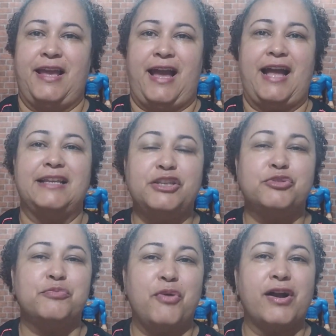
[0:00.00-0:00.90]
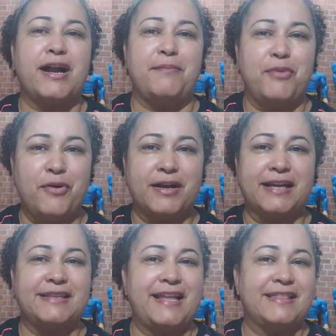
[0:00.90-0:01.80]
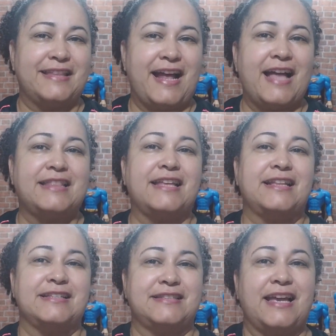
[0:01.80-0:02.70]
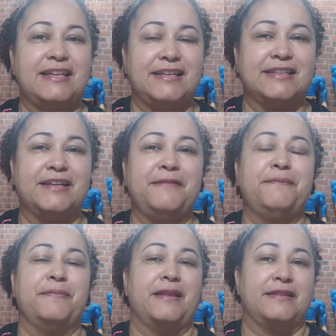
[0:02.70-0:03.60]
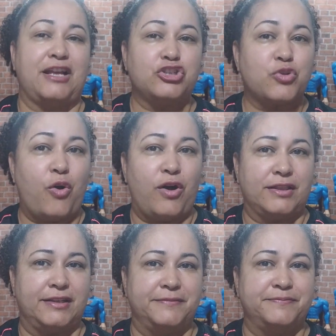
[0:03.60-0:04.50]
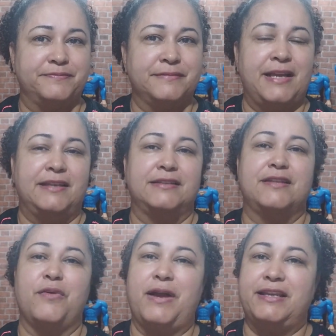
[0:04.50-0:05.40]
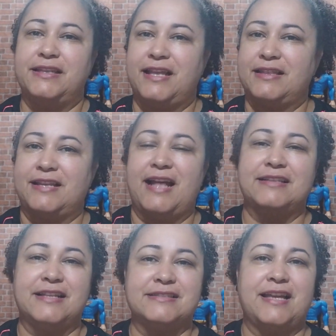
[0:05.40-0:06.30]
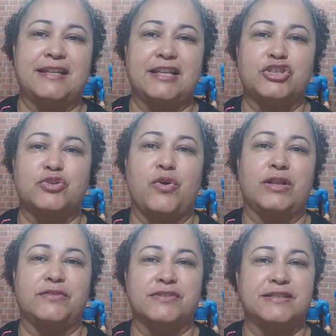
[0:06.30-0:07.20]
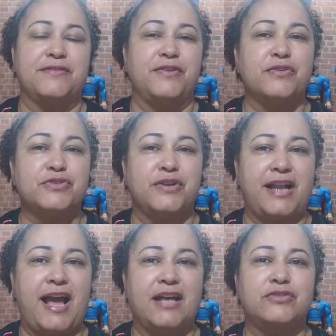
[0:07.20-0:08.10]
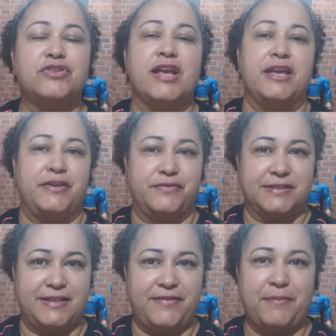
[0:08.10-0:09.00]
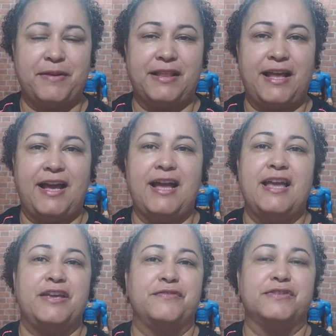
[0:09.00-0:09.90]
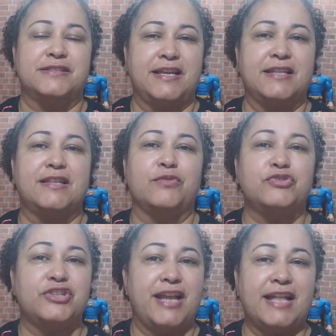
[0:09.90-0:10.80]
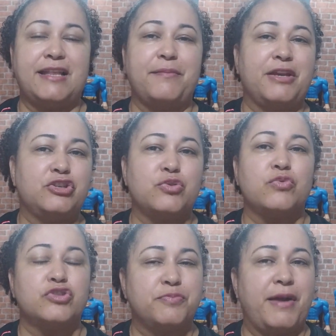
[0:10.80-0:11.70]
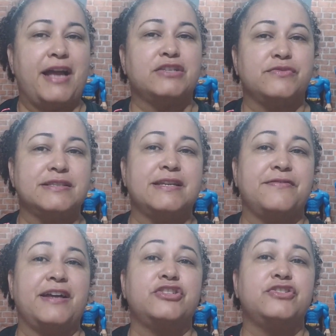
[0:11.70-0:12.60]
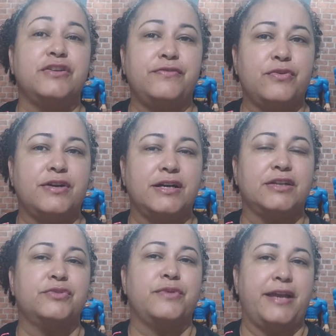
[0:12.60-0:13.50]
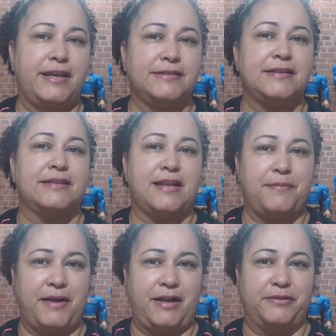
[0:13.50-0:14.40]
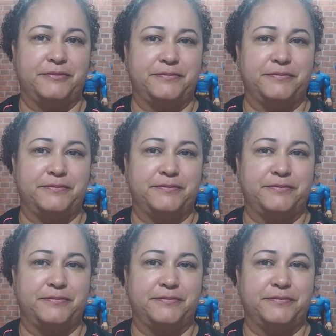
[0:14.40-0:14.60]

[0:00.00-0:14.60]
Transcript: ali no boca a boca, na entrada e na saída da escola. Então, ali na entrada e na saída da escola, você vê os horários e você vai para lá e você, então, diretamente com os pais, você vai divulgando esse trabalho.